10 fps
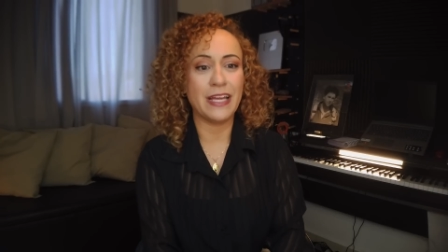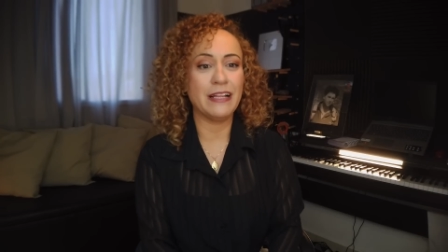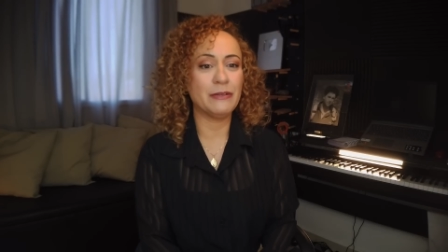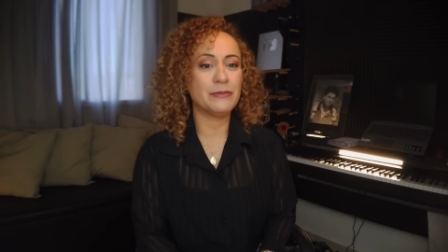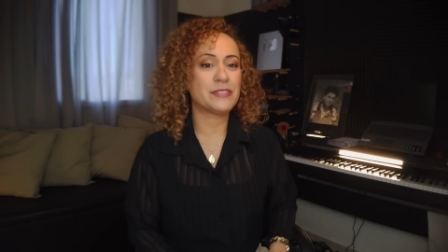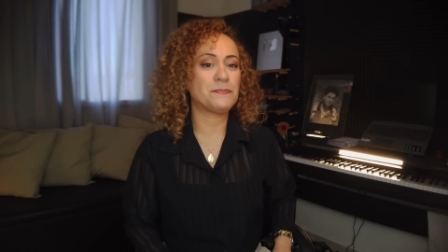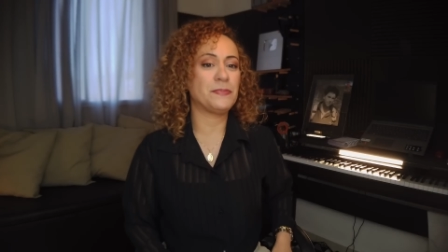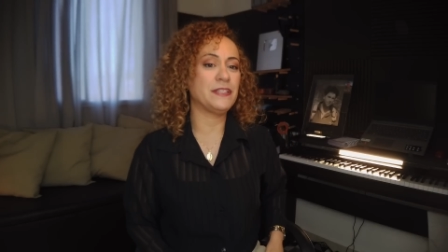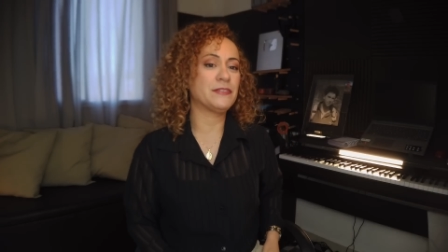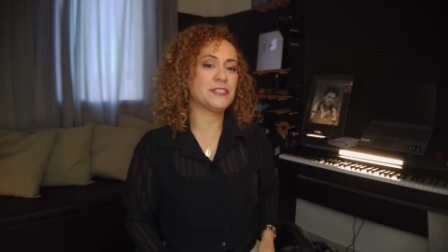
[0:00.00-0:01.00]
Tem looks
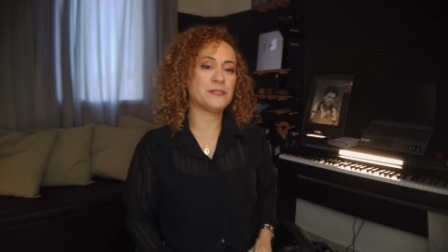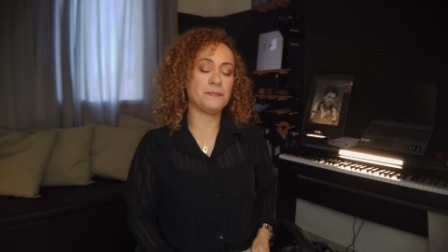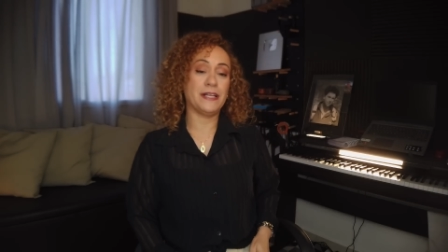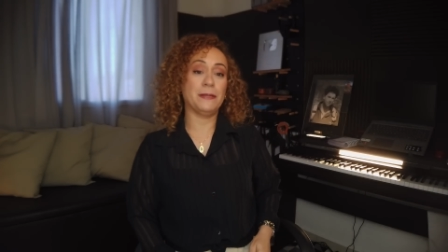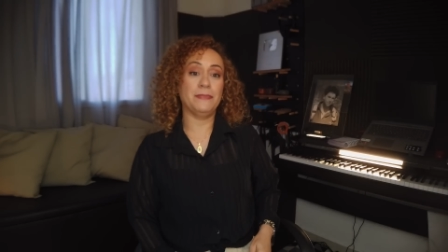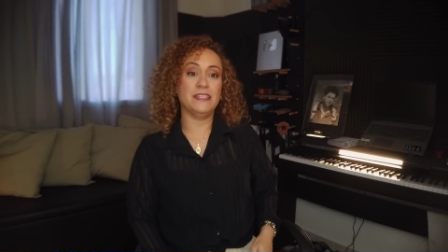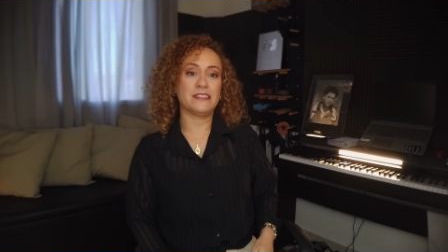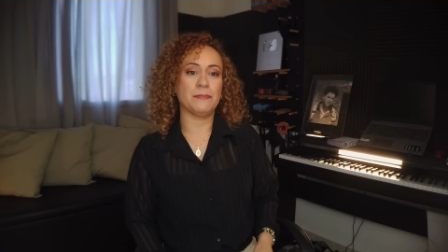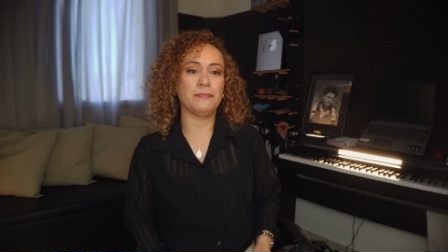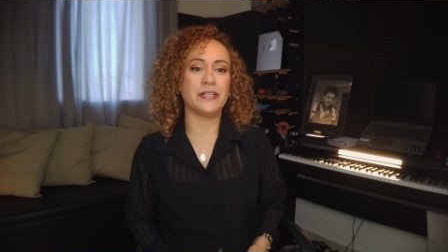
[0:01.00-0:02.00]
Pinterest para
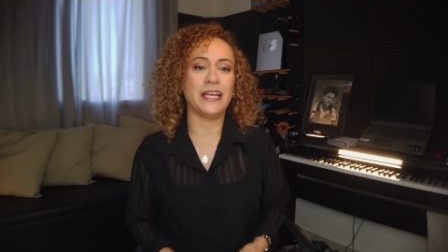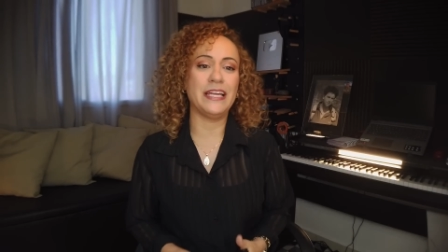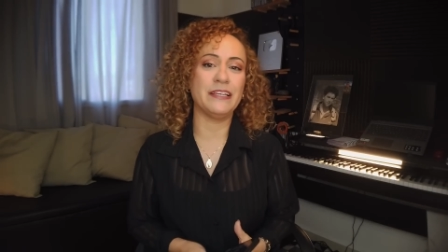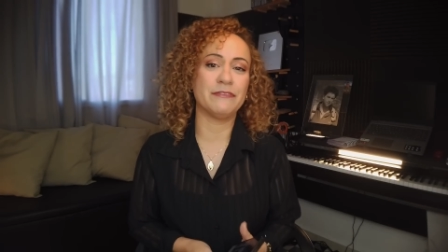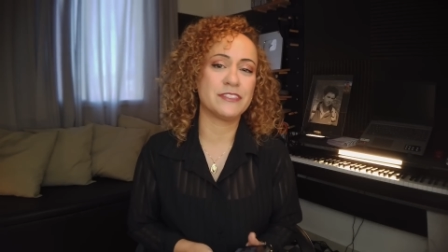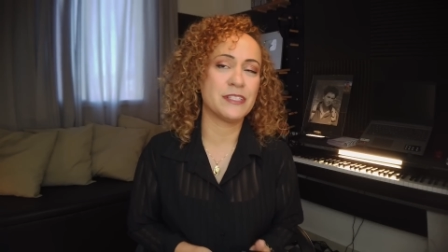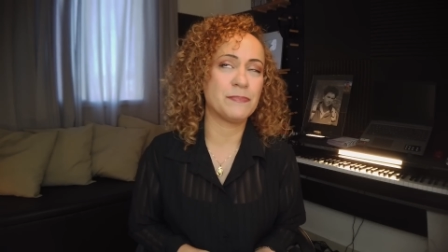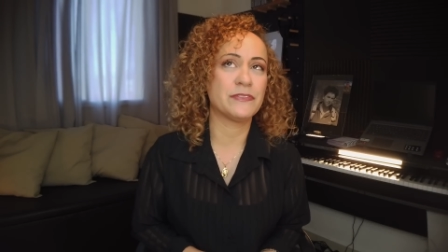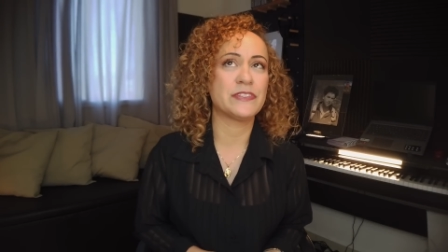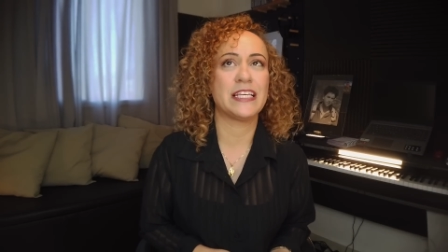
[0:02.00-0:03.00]
missa. Porém, eu vou
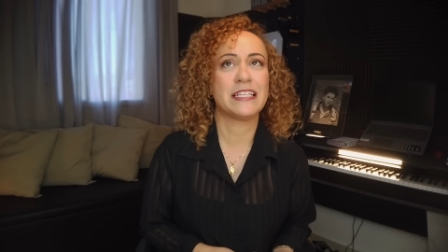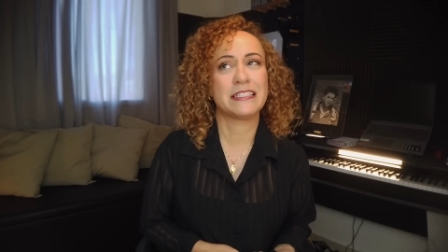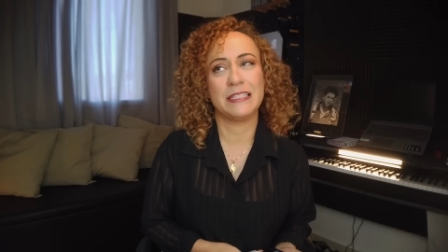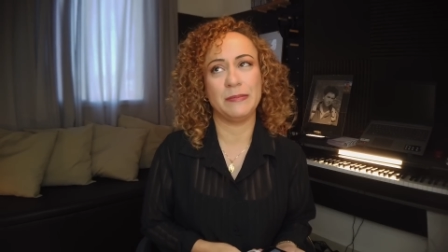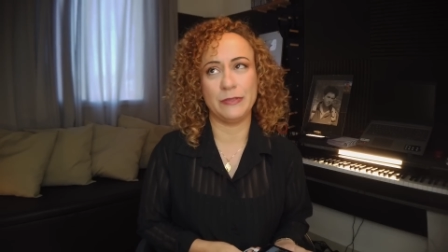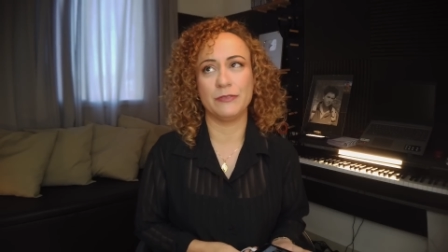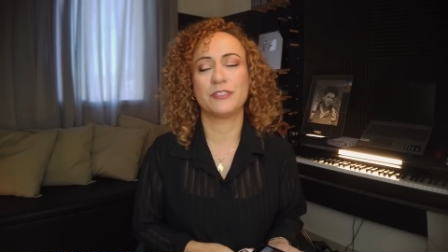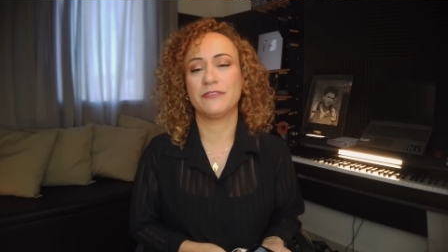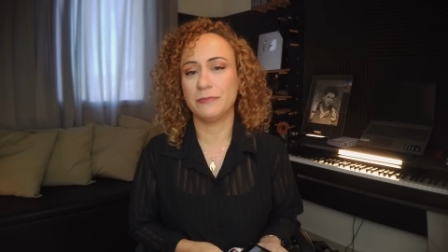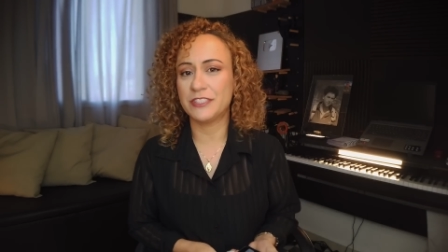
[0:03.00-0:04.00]
dizer para você assim, que eu
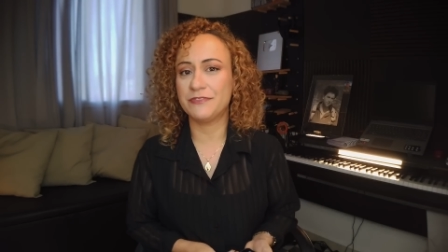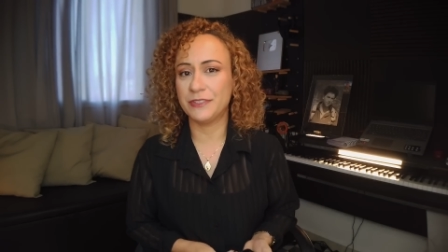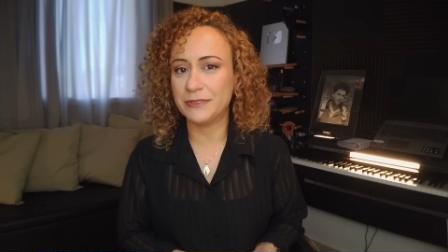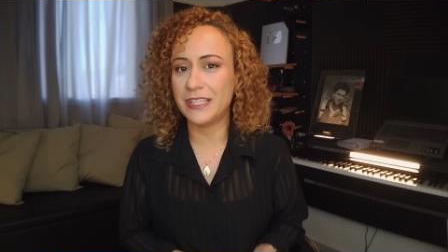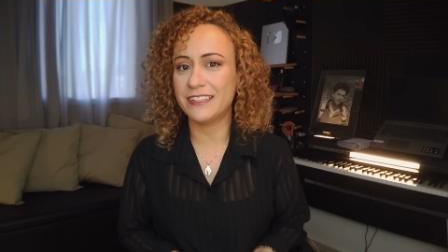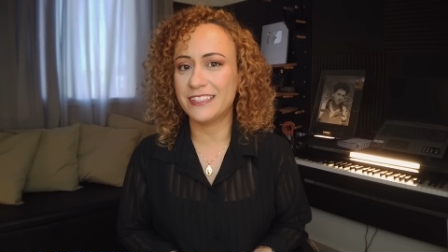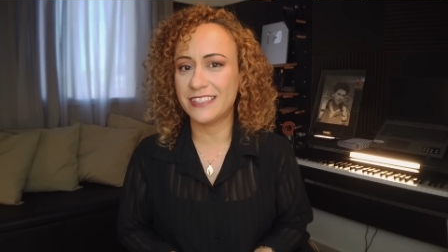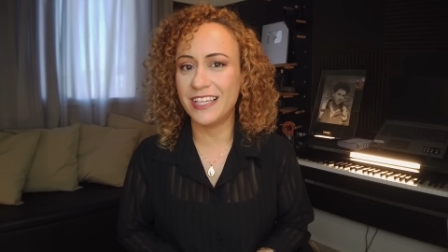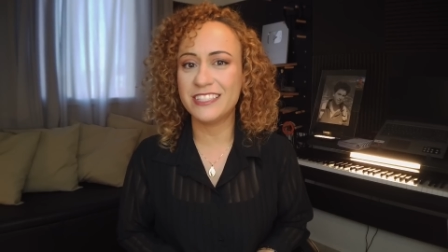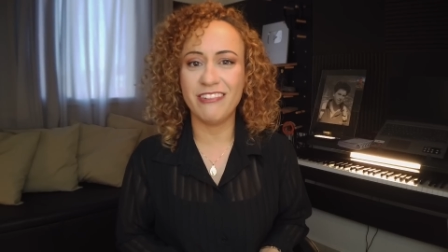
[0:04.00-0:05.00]
tive uma
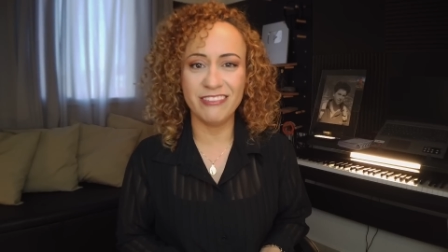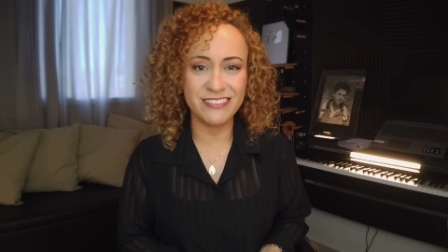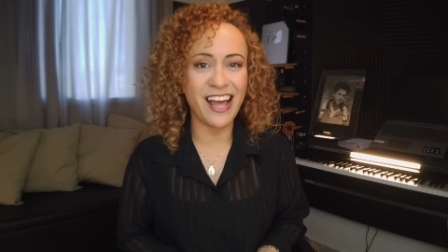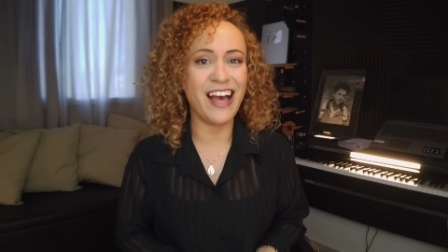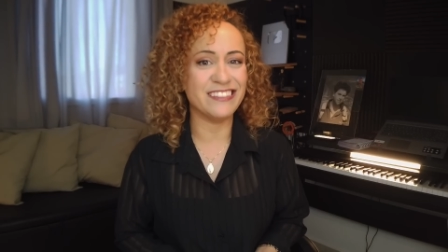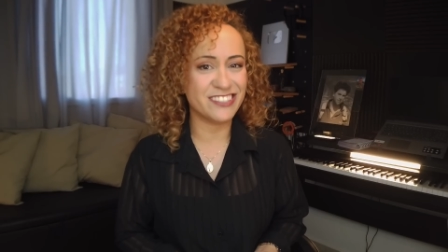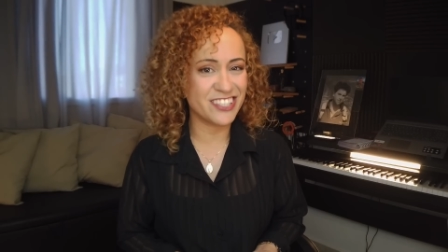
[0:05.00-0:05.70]
dificuldadezinha de encontrar.